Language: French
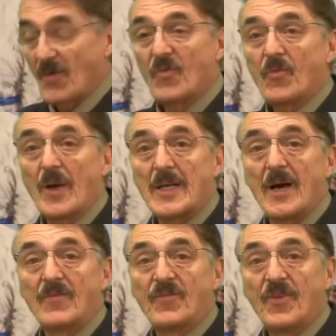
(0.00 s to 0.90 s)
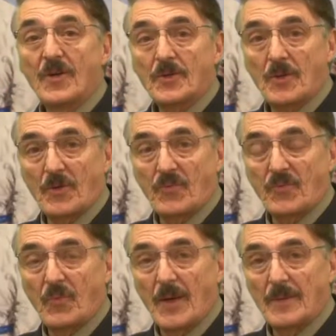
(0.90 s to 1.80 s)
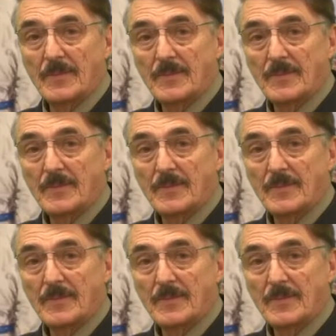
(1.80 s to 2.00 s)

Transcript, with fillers: voilà votre foi.